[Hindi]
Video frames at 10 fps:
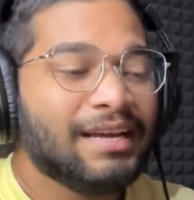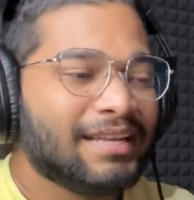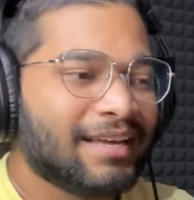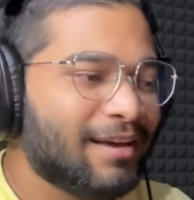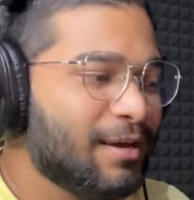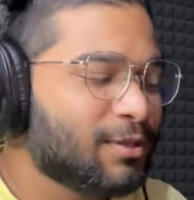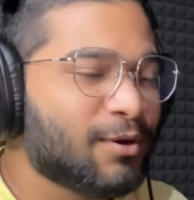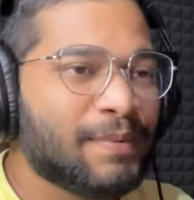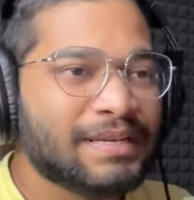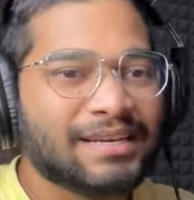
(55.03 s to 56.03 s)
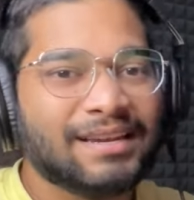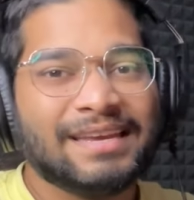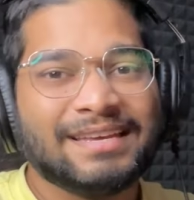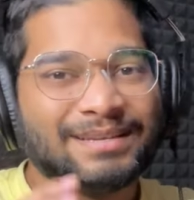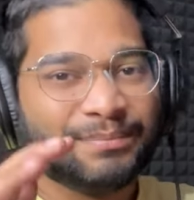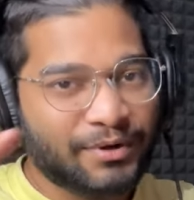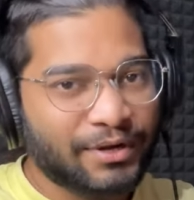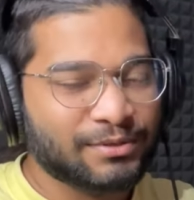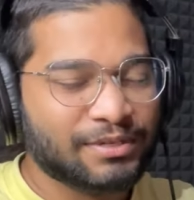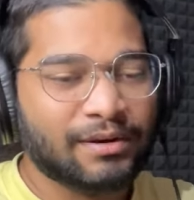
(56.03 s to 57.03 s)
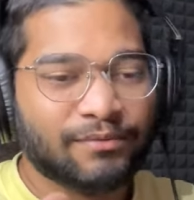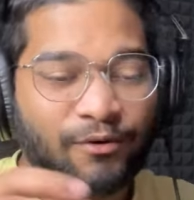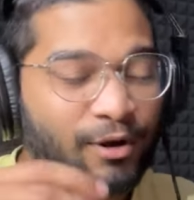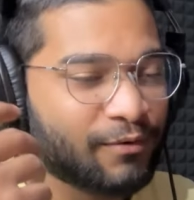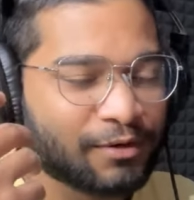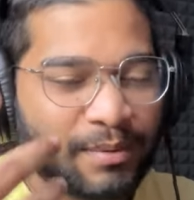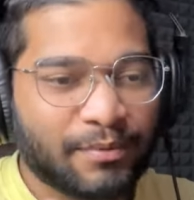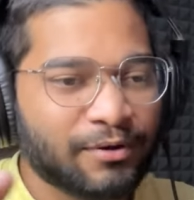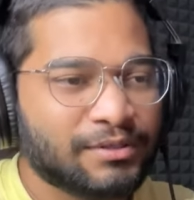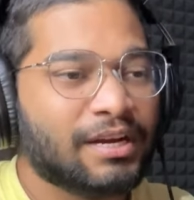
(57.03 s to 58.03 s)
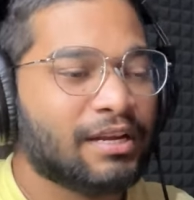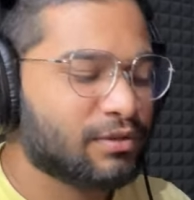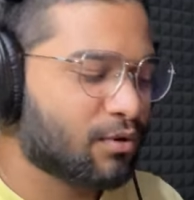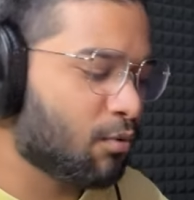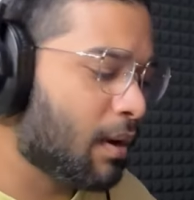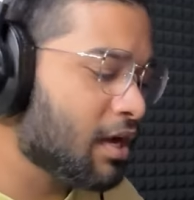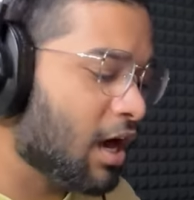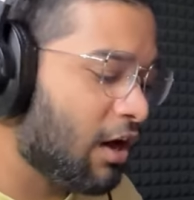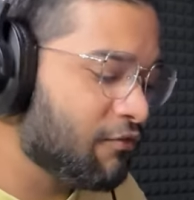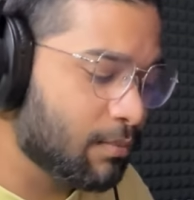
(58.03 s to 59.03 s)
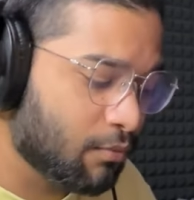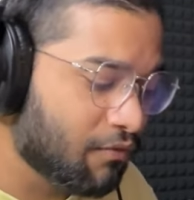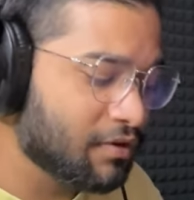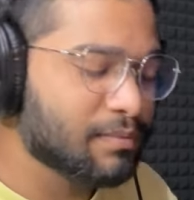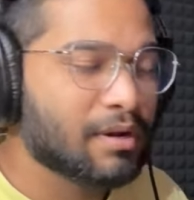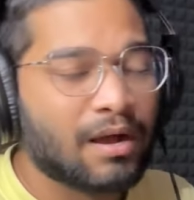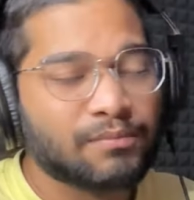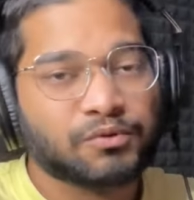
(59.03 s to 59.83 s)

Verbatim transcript: ठीक है तो बेसिकली ही इज़ अ प्रोड्यूसर बॉलीवुड के प्रोड्यूसर रह चुके हैं और भाई काफ़ी मूवीज़ में काम